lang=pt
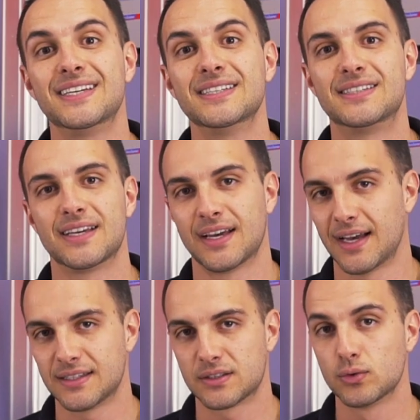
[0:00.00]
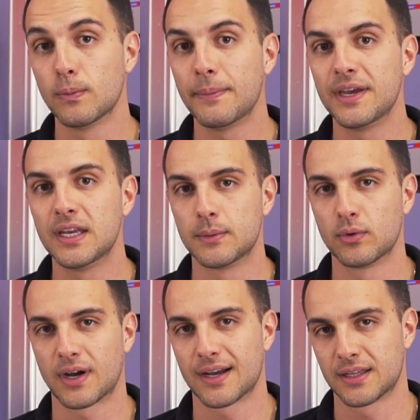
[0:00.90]
15 reais no
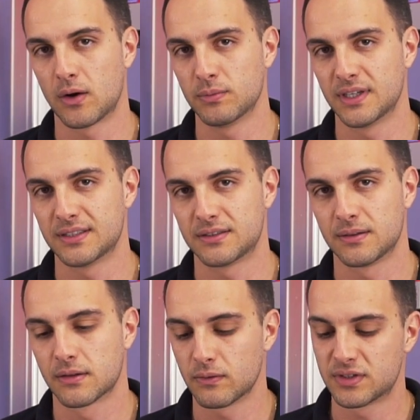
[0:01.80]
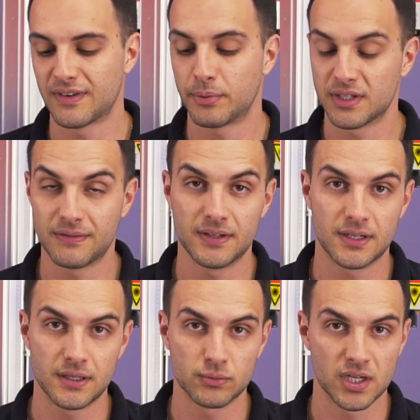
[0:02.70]
mínimo cada um desse. Então você vai poder
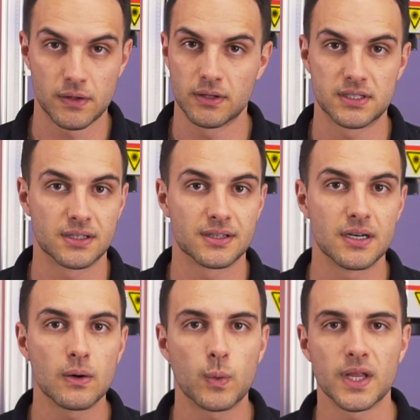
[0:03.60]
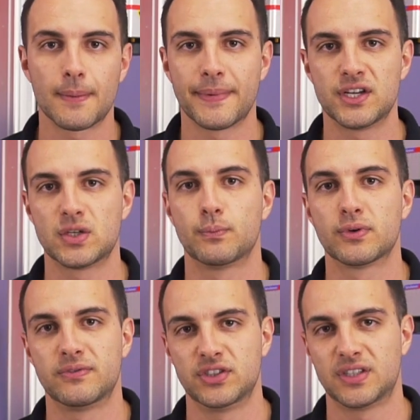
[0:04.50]
vender um chaveiro desse tranquilamente
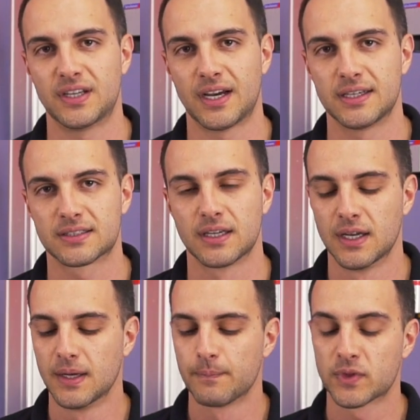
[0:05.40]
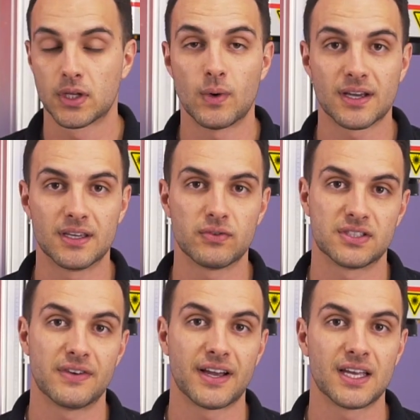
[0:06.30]
por 20 reais. Então aqui
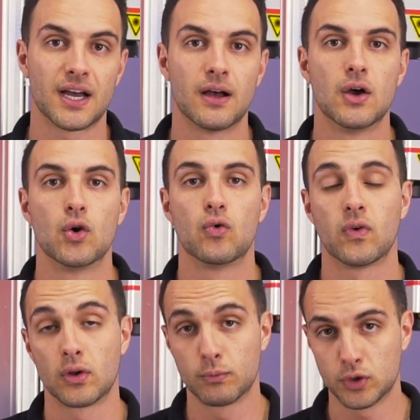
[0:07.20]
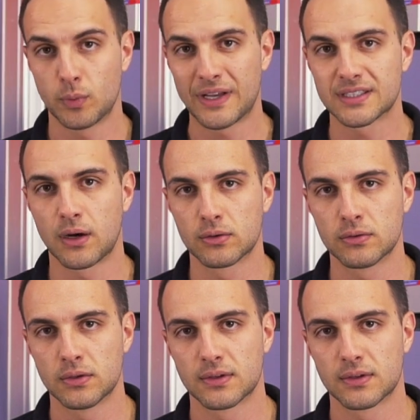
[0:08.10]
você vai ganhar um valor muito mais alto,